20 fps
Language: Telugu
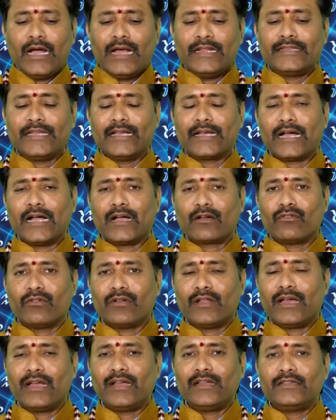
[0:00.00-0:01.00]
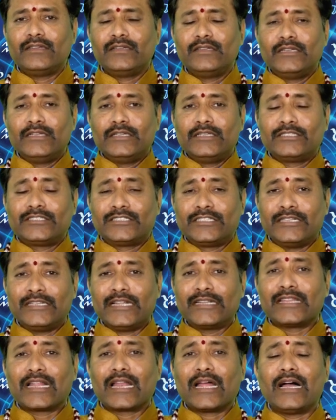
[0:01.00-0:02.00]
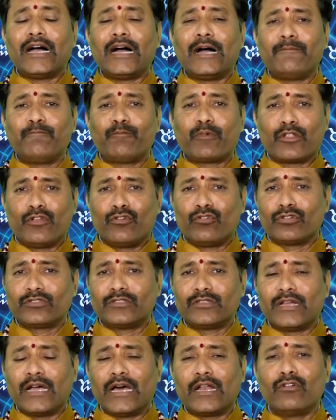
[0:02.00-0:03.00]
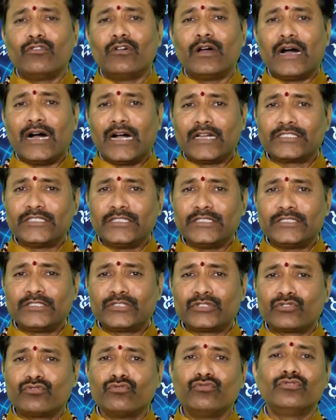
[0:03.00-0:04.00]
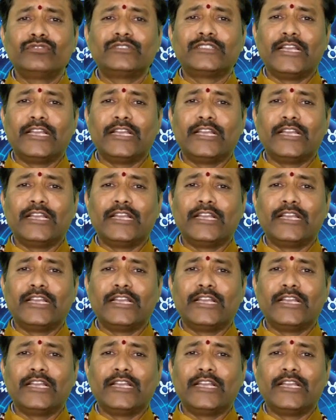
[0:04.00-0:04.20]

అంతేకాకుండా చిన్న తరహా ప్రయోజనాలను ఆశిస్తూ